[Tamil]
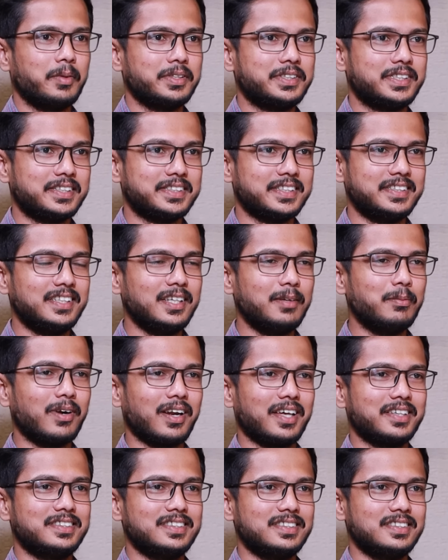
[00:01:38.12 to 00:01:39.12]
அமைச்சர் செந்தில்
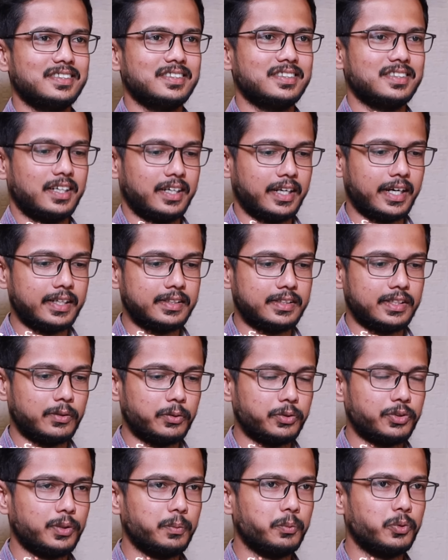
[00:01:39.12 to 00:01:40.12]
பாலாஜி ரெண்டாயிரத்தி
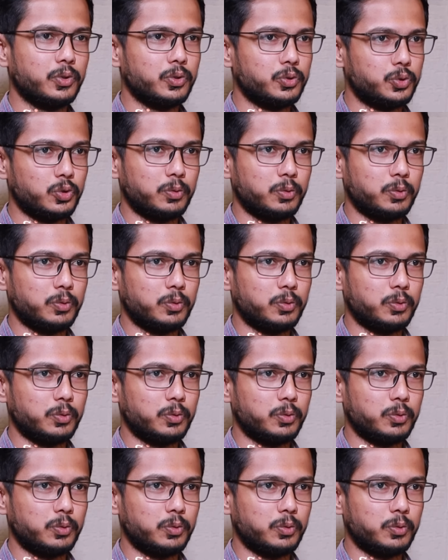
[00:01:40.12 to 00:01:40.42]
இருபத்தி மூணு